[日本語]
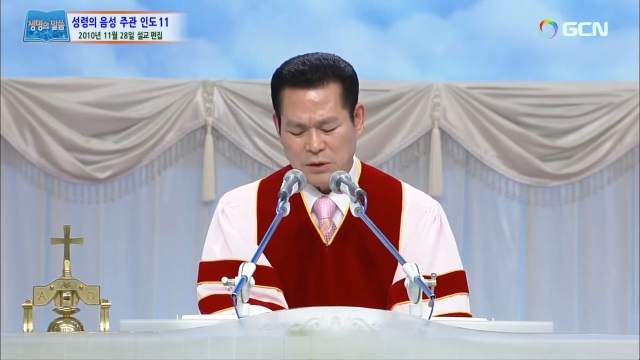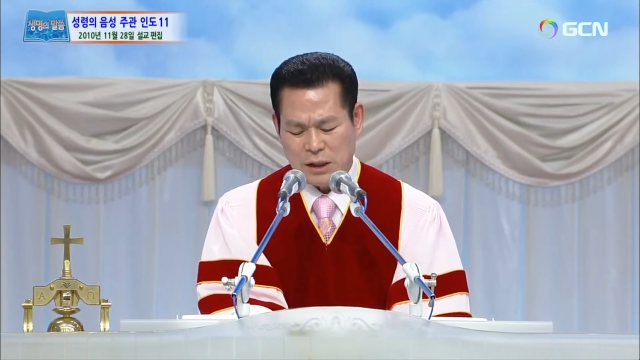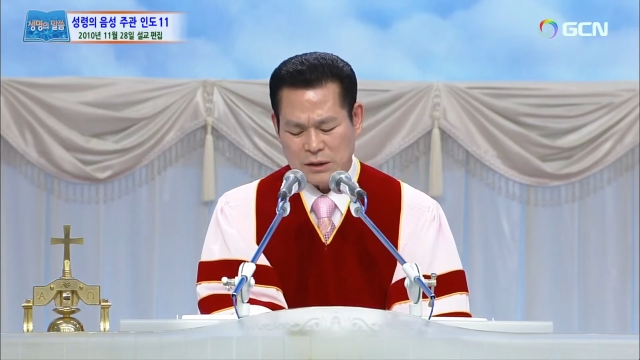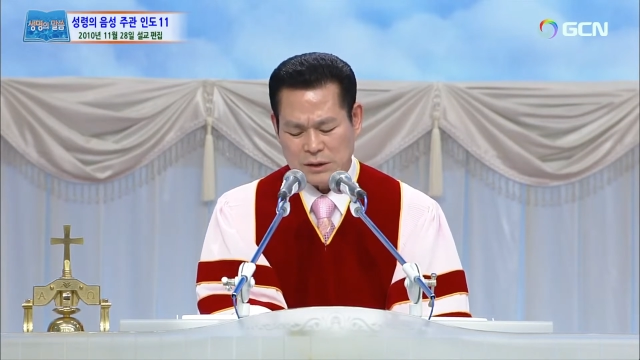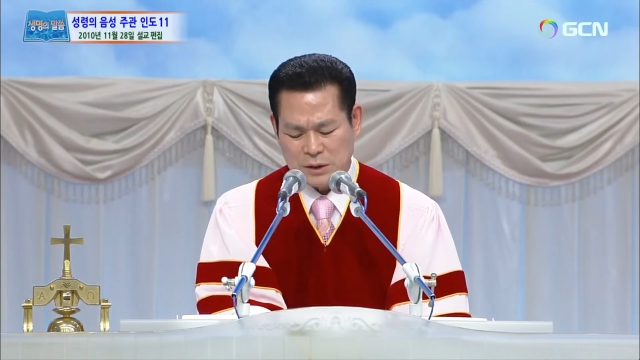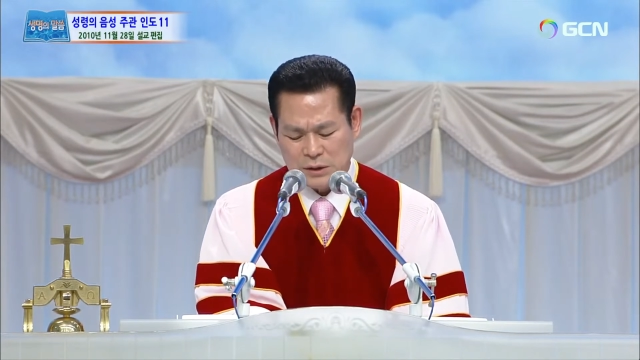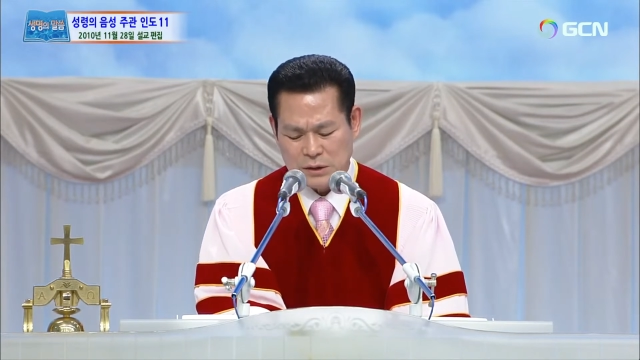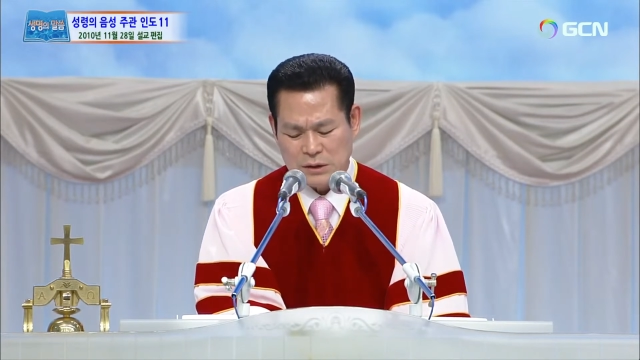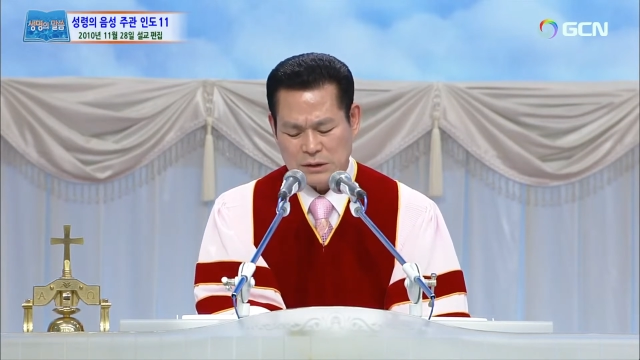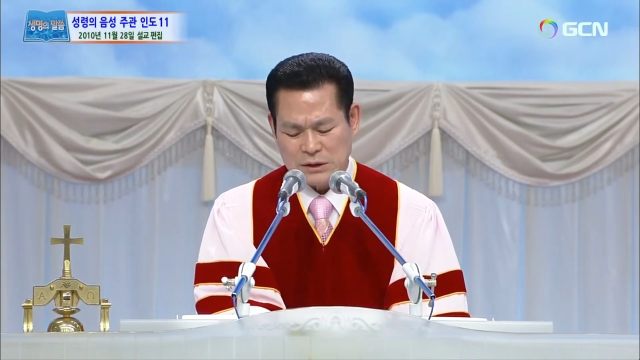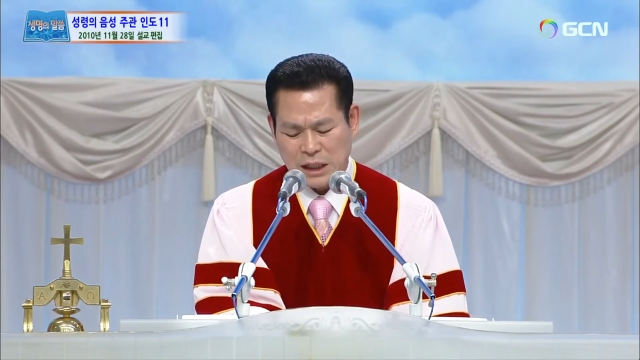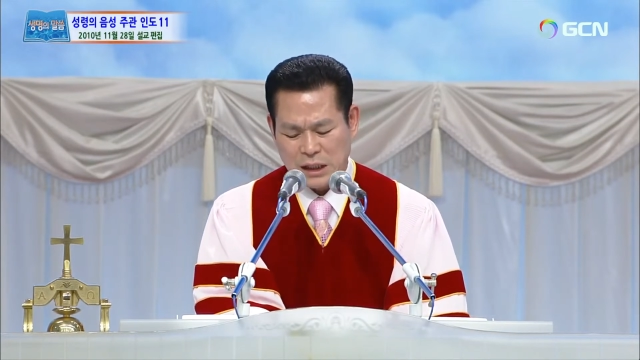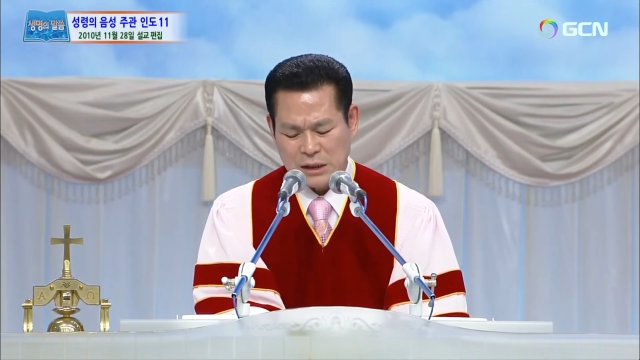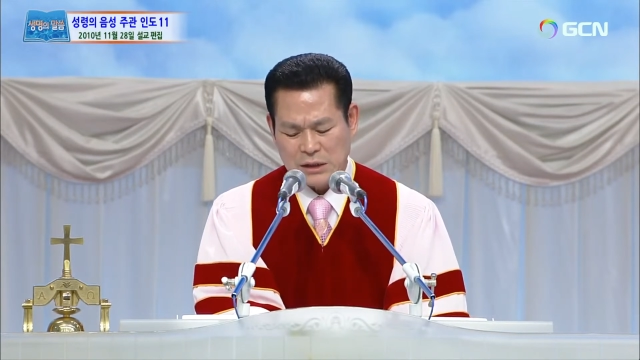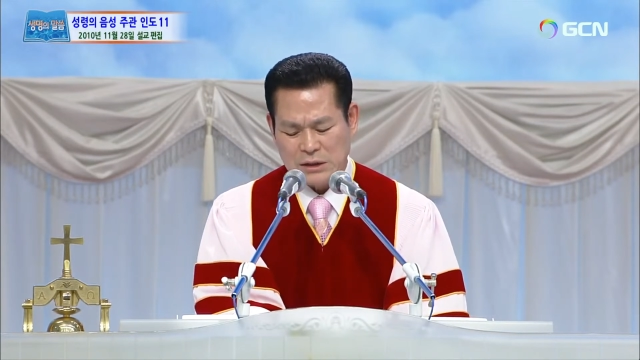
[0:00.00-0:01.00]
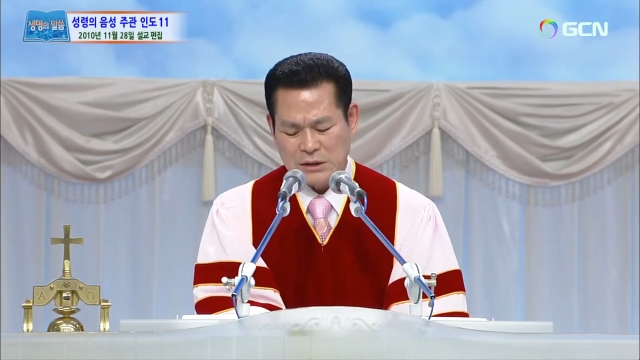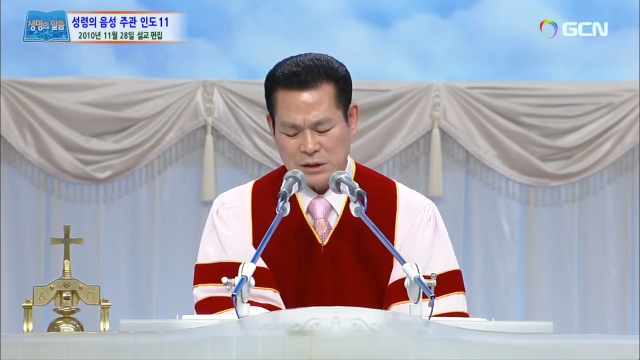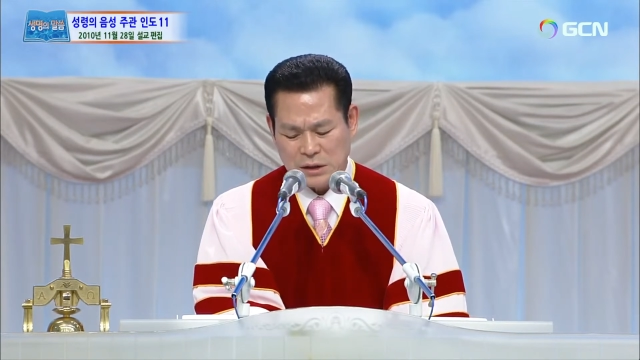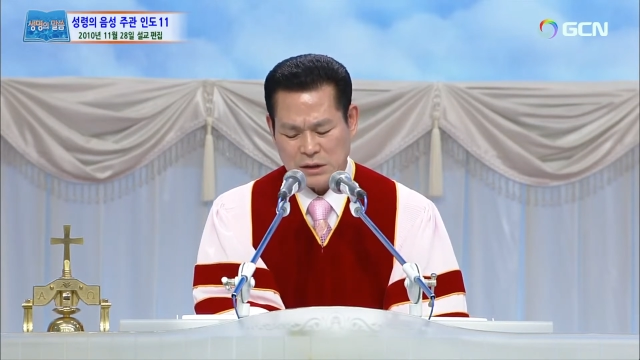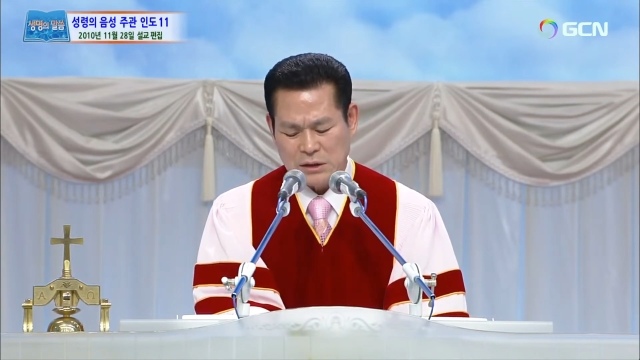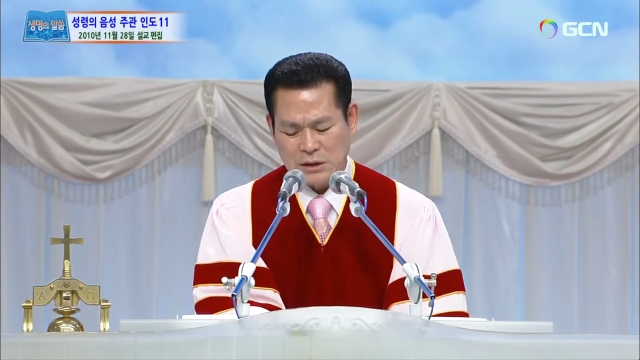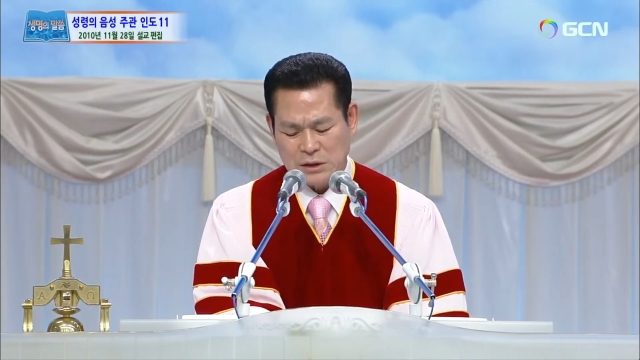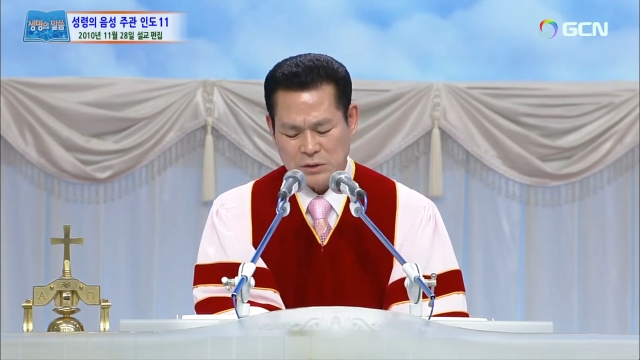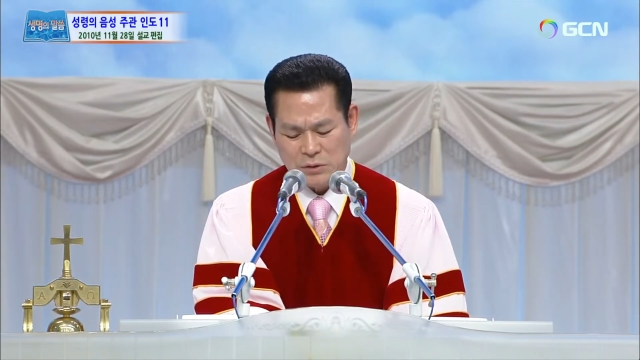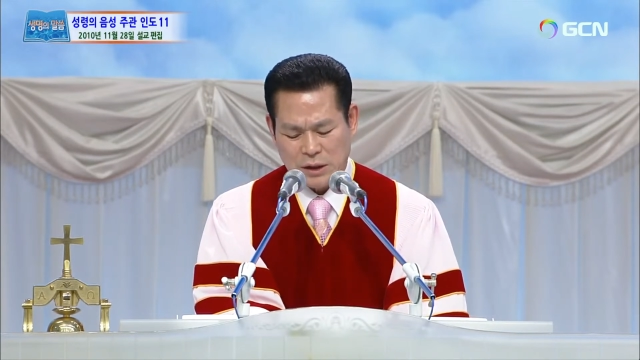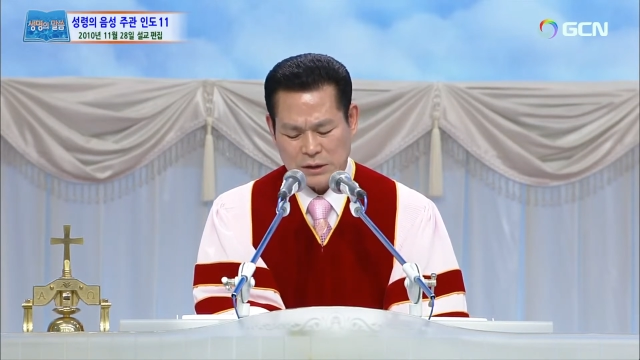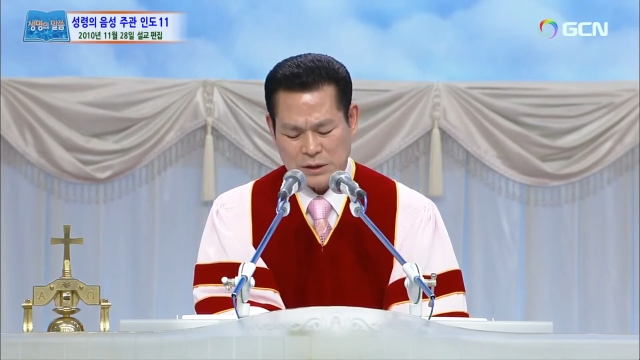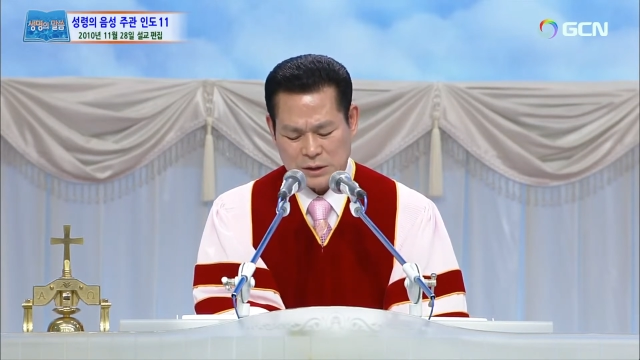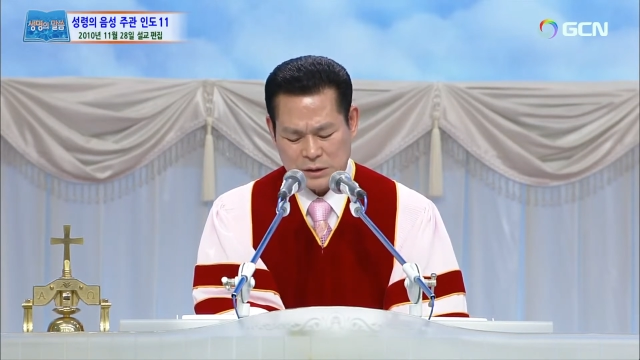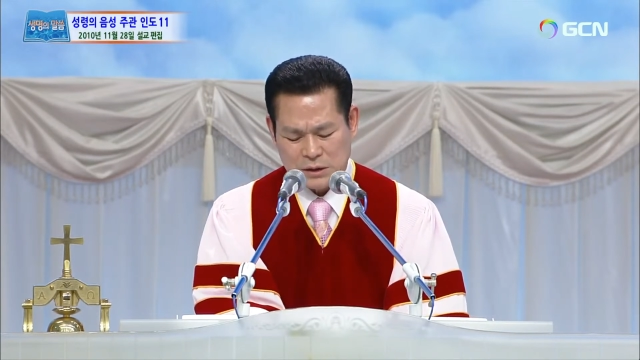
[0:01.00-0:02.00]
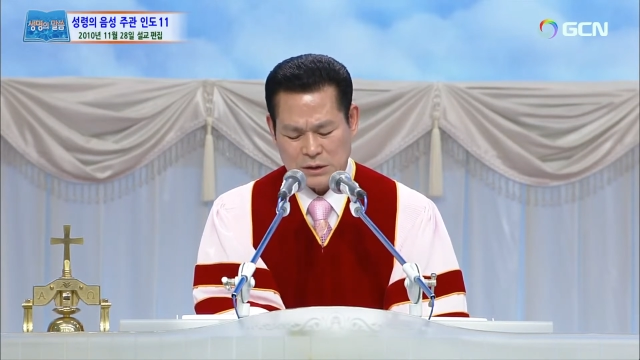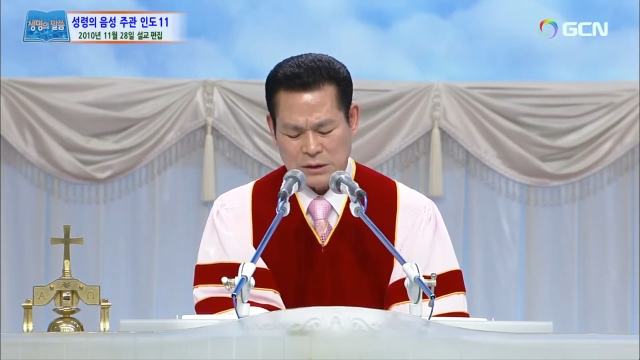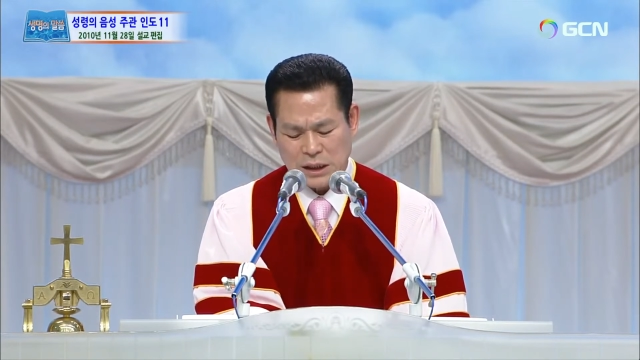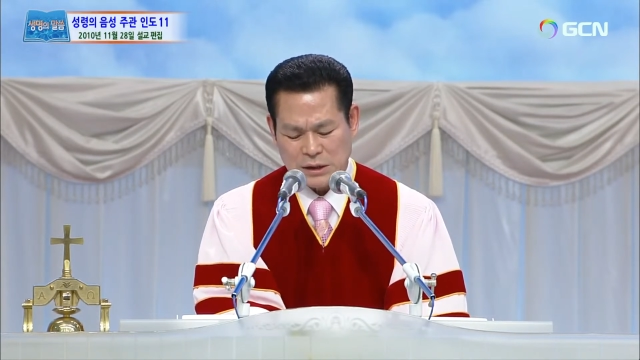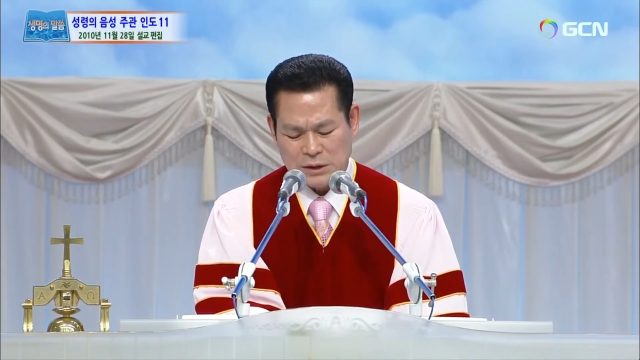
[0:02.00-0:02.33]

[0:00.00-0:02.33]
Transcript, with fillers: 世の義と枠、自分なりの